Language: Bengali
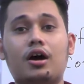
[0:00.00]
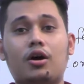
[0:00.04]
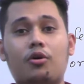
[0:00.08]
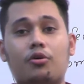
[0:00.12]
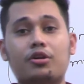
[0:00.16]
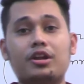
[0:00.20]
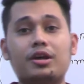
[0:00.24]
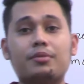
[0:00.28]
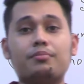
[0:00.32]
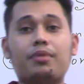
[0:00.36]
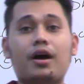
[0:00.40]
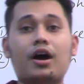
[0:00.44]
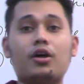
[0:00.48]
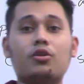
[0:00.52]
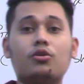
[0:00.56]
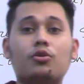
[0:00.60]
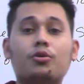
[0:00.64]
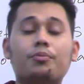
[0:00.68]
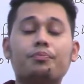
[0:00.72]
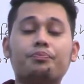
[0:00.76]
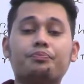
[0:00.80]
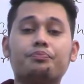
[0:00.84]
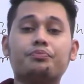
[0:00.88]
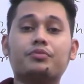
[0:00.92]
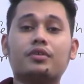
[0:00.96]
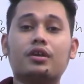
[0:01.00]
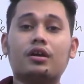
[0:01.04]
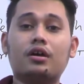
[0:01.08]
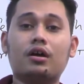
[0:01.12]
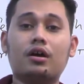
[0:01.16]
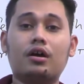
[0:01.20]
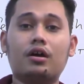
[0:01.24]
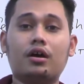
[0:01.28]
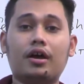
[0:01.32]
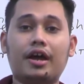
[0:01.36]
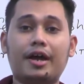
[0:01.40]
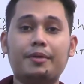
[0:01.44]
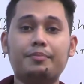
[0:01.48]
অনেক ভালো
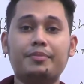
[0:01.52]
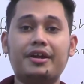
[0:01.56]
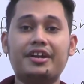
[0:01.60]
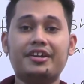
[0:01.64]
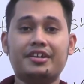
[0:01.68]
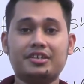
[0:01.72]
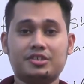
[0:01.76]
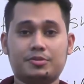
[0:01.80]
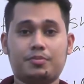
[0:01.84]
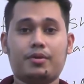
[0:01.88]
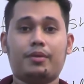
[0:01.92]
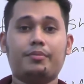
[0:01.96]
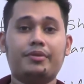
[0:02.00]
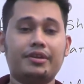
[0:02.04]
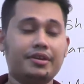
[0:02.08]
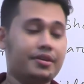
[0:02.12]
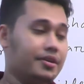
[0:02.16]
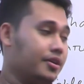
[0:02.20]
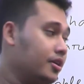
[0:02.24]
অ্যাডভান্টেজ পাবে